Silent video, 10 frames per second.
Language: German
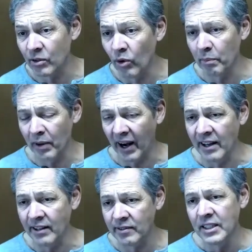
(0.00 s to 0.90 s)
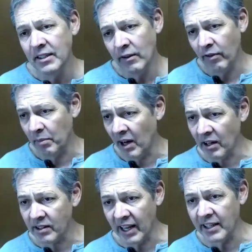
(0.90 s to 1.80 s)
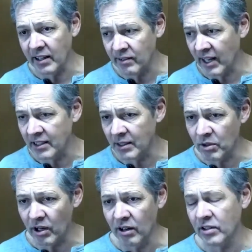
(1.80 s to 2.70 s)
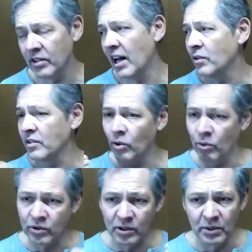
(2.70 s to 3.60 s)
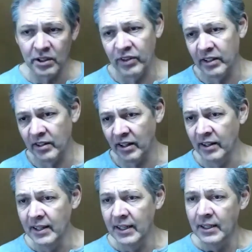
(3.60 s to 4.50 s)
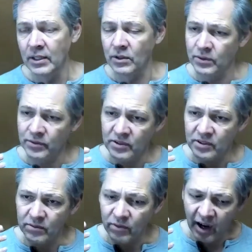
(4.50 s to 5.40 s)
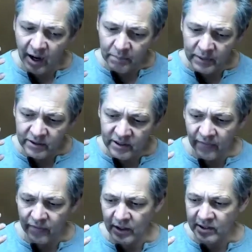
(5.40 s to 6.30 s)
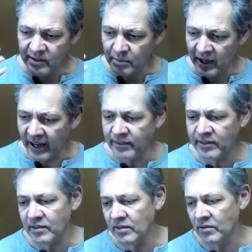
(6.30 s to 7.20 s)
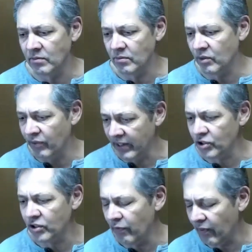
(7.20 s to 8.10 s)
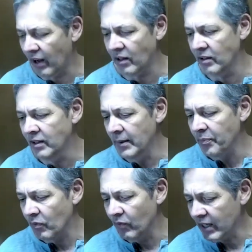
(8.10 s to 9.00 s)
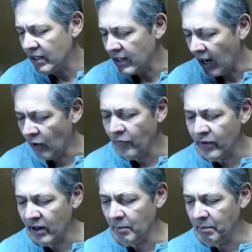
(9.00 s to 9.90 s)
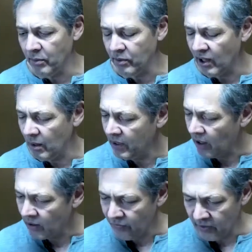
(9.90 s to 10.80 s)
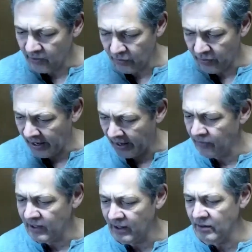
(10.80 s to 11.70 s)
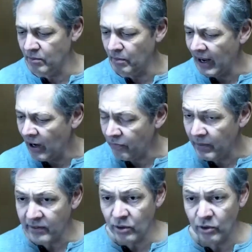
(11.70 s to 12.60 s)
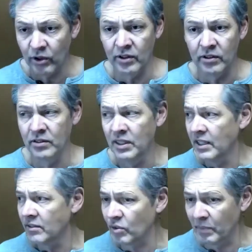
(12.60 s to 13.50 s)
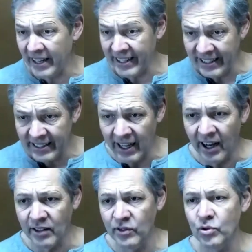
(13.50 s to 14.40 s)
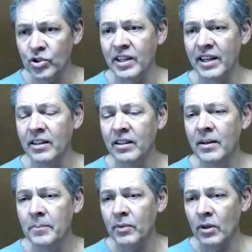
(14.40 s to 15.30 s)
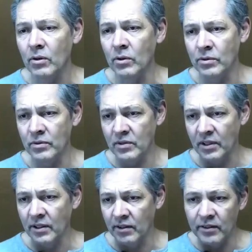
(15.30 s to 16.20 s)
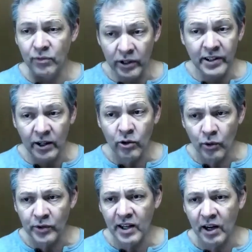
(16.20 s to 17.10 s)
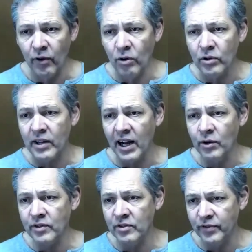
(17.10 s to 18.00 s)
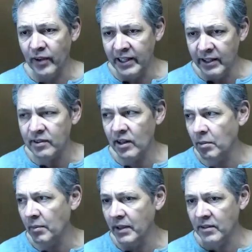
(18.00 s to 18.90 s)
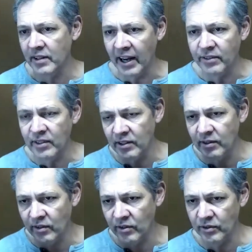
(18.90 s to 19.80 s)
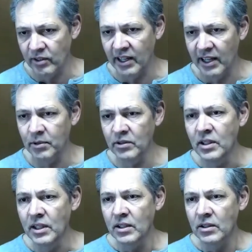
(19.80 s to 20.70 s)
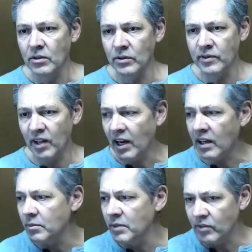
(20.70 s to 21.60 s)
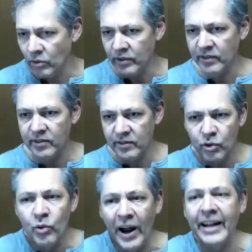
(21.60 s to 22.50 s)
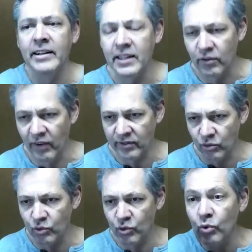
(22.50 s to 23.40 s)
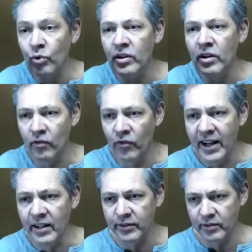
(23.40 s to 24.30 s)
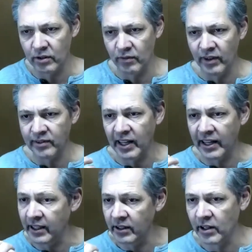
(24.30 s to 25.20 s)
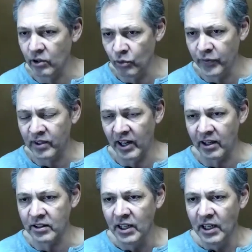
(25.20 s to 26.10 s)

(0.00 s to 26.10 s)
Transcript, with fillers: hohen Preis, verbrachte einige Zeit im Krankenhaus, erholte mich wieder und habe mich dann nach diesem ersten Zwischenfall wirklich aufgerappelt, habe mich angefangen zu verändern, mehr auf mich zu hören, zu meinen Idealen zu stehen und äh, es wurde dann ein großer Erfolg draus, verließ dann aber Mitte 30 dieses Unternehmen und sagte mir so, und tu endlich, was du tun willst oder was dein innerer Ruf sagt.